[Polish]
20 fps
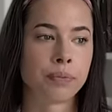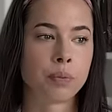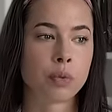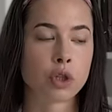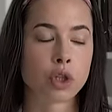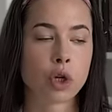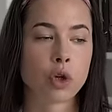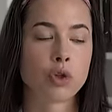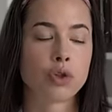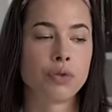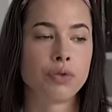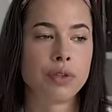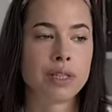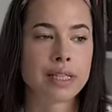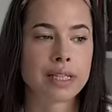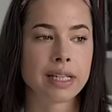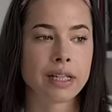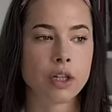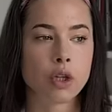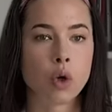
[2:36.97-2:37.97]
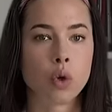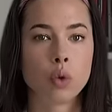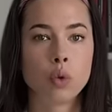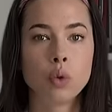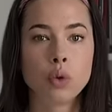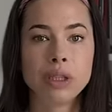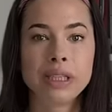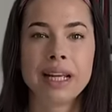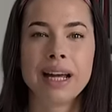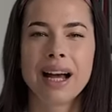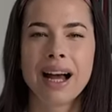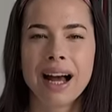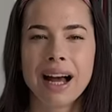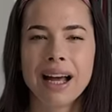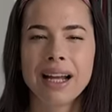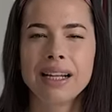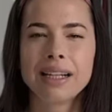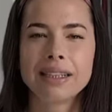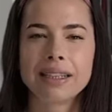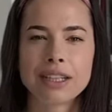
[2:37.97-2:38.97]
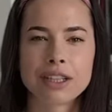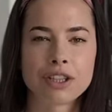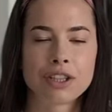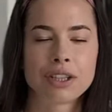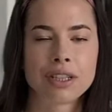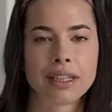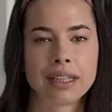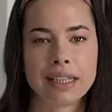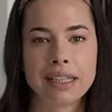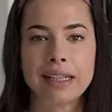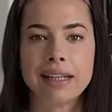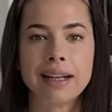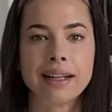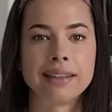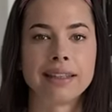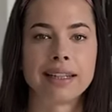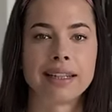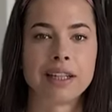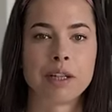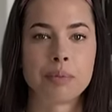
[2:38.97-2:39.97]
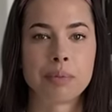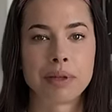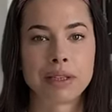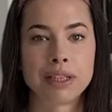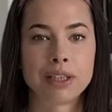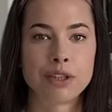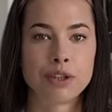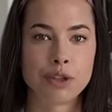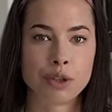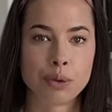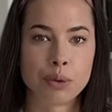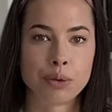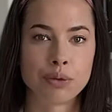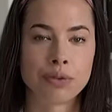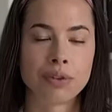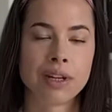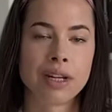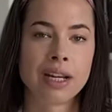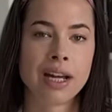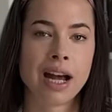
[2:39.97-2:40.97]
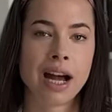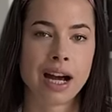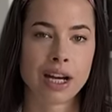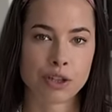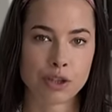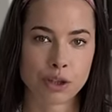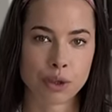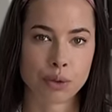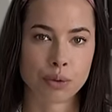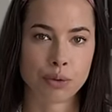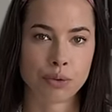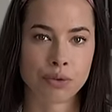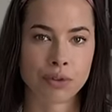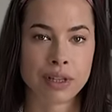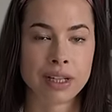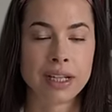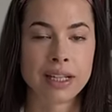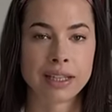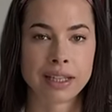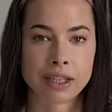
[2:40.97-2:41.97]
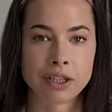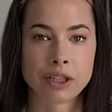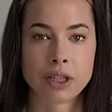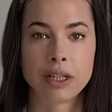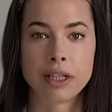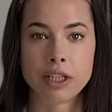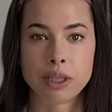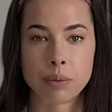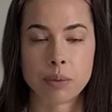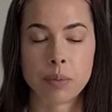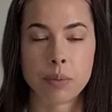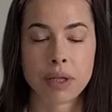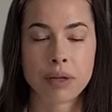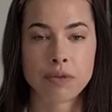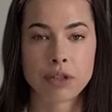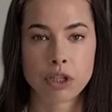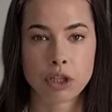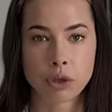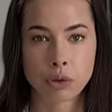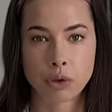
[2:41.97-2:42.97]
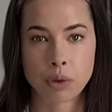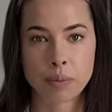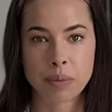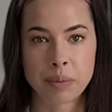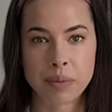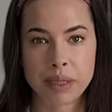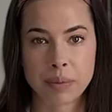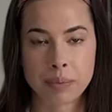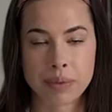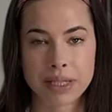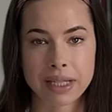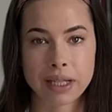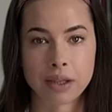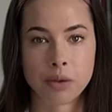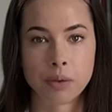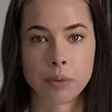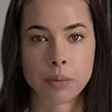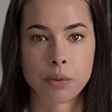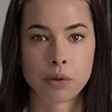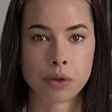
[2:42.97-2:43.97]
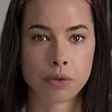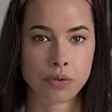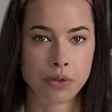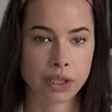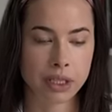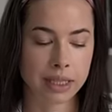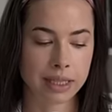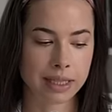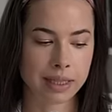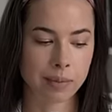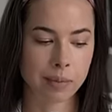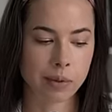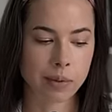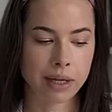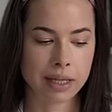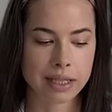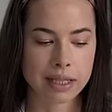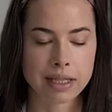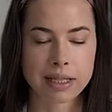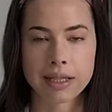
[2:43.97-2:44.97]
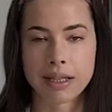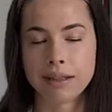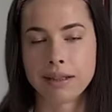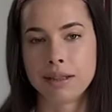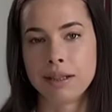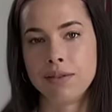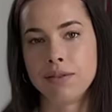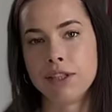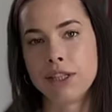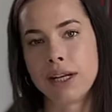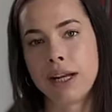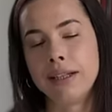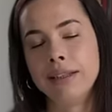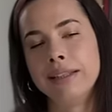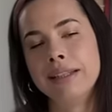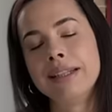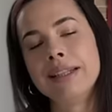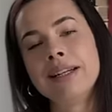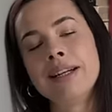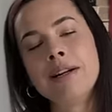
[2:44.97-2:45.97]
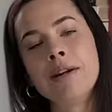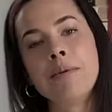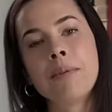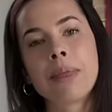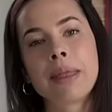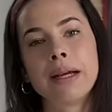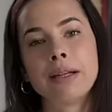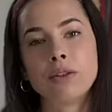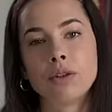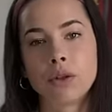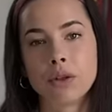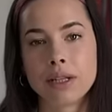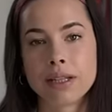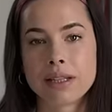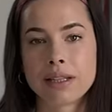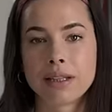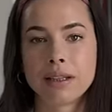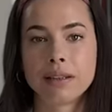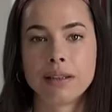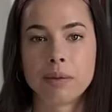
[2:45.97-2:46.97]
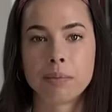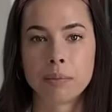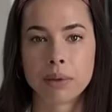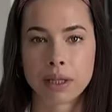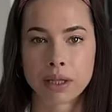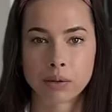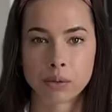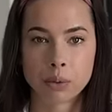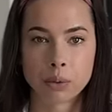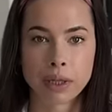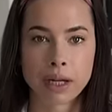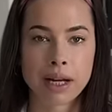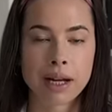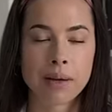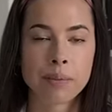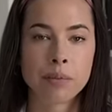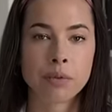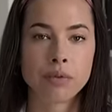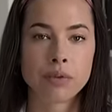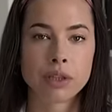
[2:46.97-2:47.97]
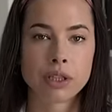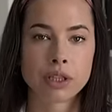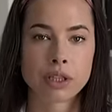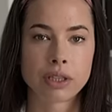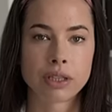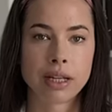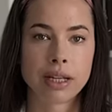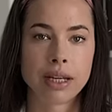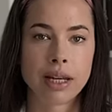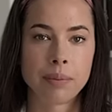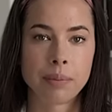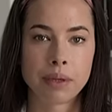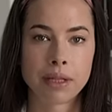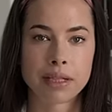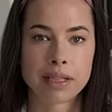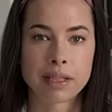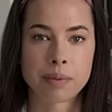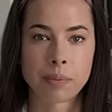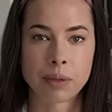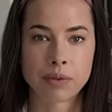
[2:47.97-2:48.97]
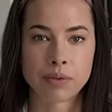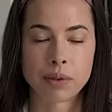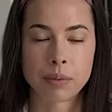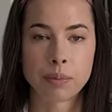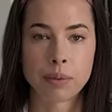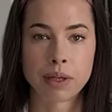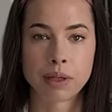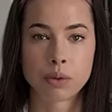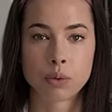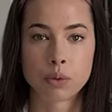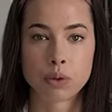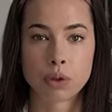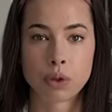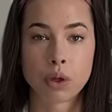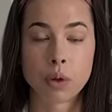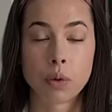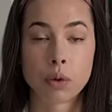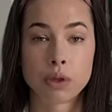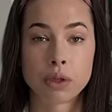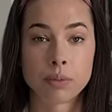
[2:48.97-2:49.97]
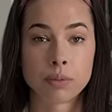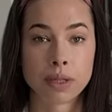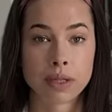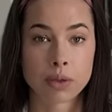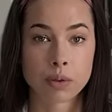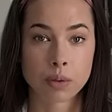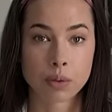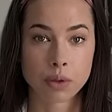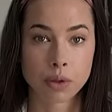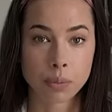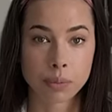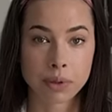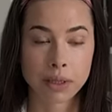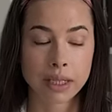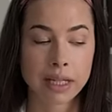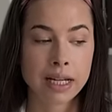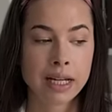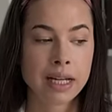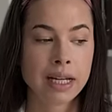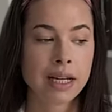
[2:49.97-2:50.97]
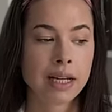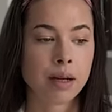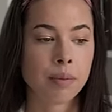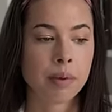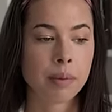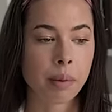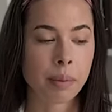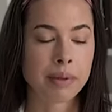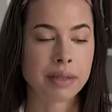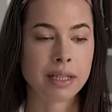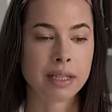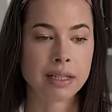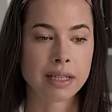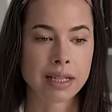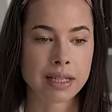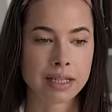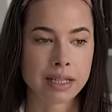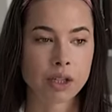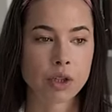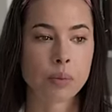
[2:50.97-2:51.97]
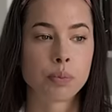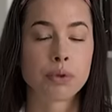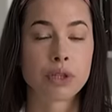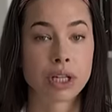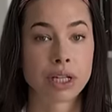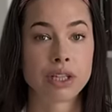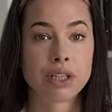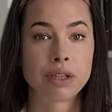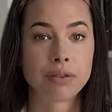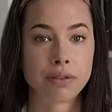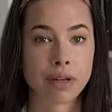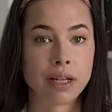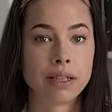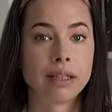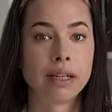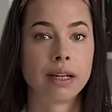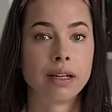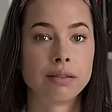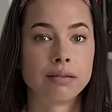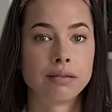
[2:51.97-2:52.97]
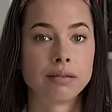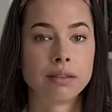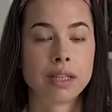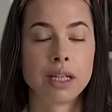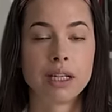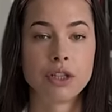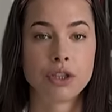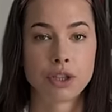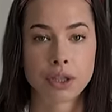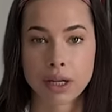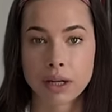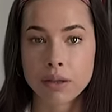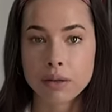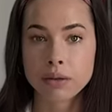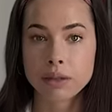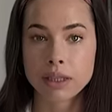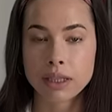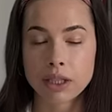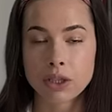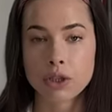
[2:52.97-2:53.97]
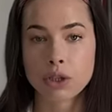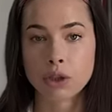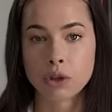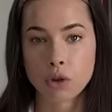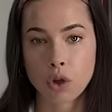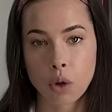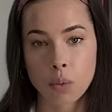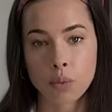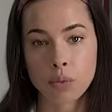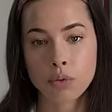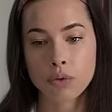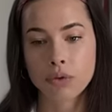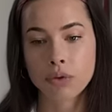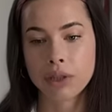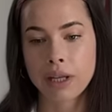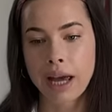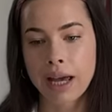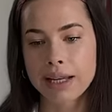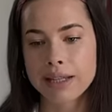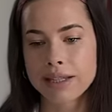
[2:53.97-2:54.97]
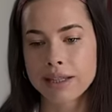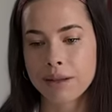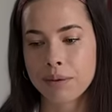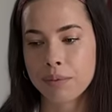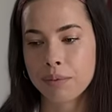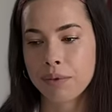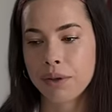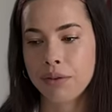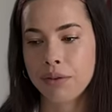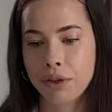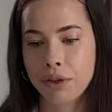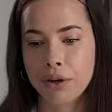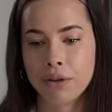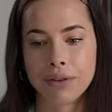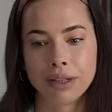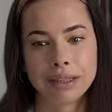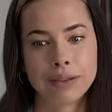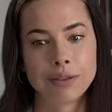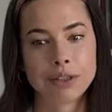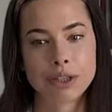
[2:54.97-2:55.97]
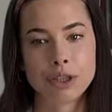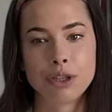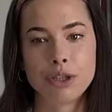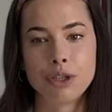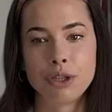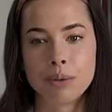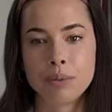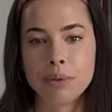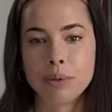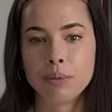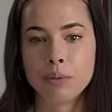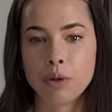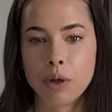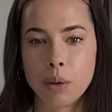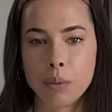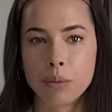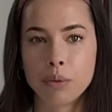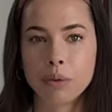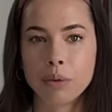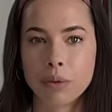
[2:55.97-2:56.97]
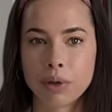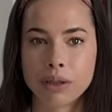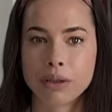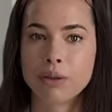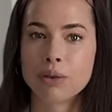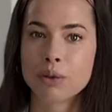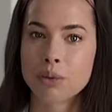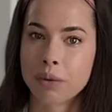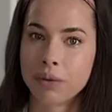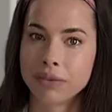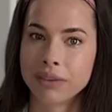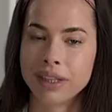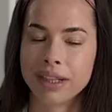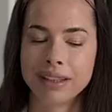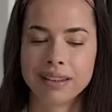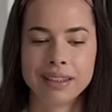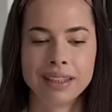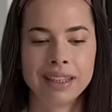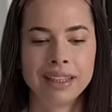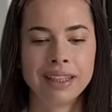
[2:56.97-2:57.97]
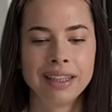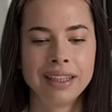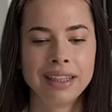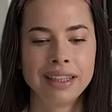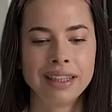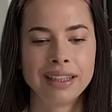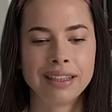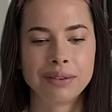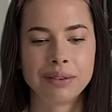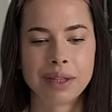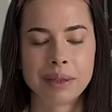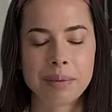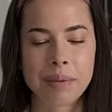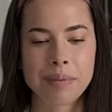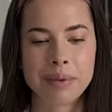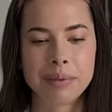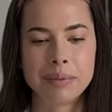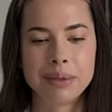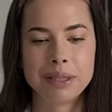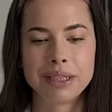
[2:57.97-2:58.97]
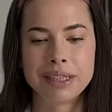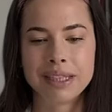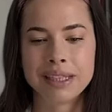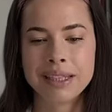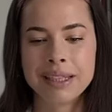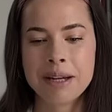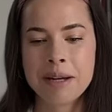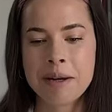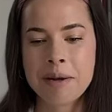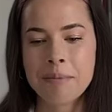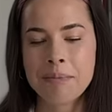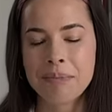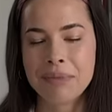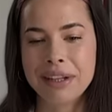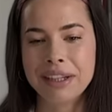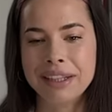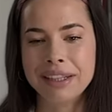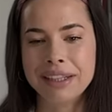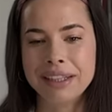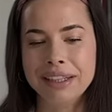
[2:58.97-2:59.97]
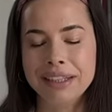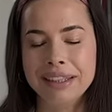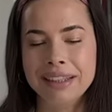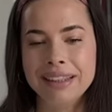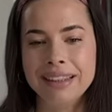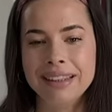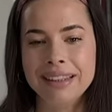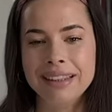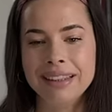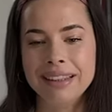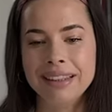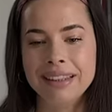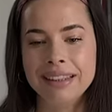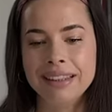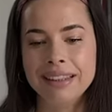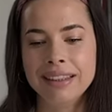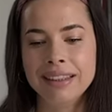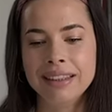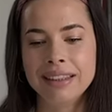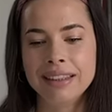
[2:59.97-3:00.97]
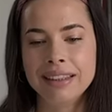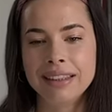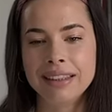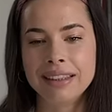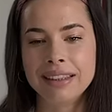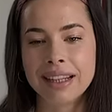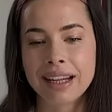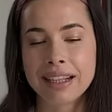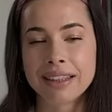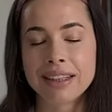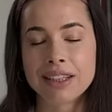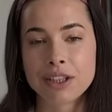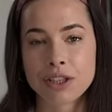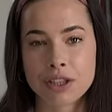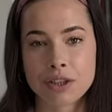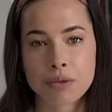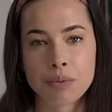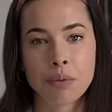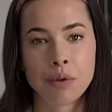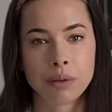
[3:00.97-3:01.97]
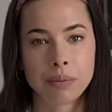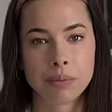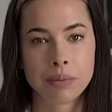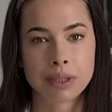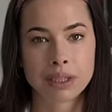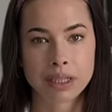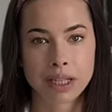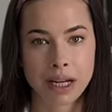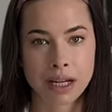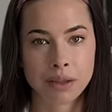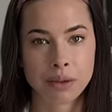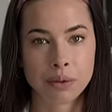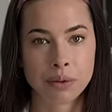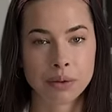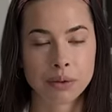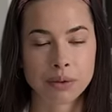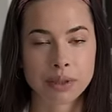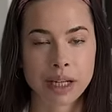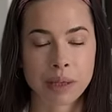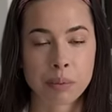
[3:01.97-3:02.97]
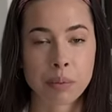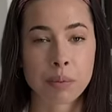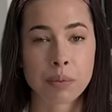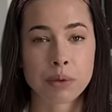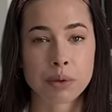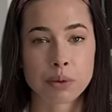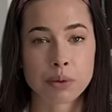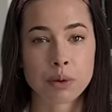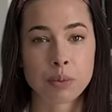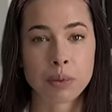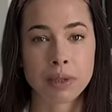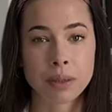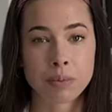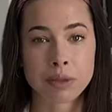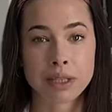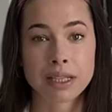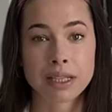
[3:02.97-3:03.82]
może oczywiste i ogólne, ale też kilka takich patencików, haczyków. Także lecimy. Pierwsza rzecz, którą mam zapisaną, bo oczywiście jest ze mną asystent niewidzialny, e, to jest temperatura. Mówi się, że najlepiej jest spać w temperaturze około 18 stopni. E, my mamy tendencję do przegrzewania się i naszych domów. Ja jestem wychowana w dosyć zimnym domu, akurat dosłownie, e, tutaj mam na myśli. E, I, I tak też jest w moim mieszkaniu, tak po prostu nam